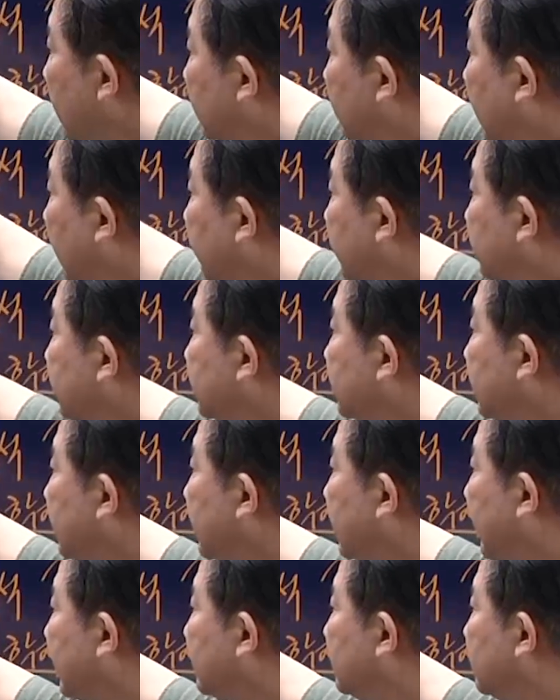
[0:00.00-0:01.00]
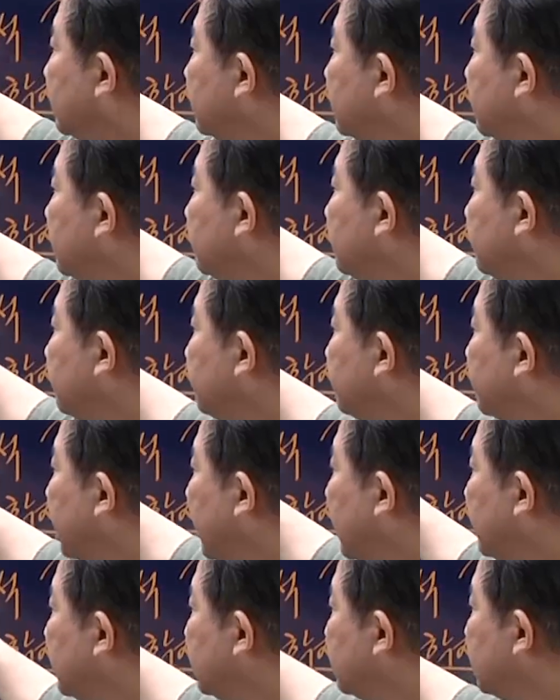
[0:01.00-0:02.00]
답안지 잘안 쓰시는,
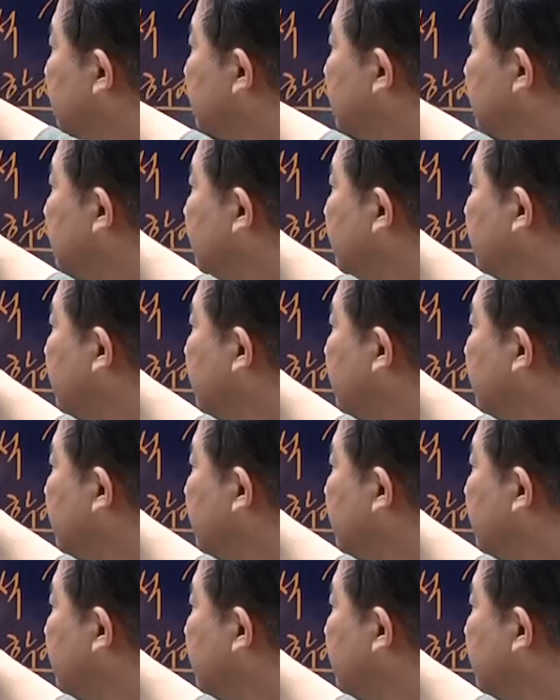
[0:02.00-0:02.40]
안 써지는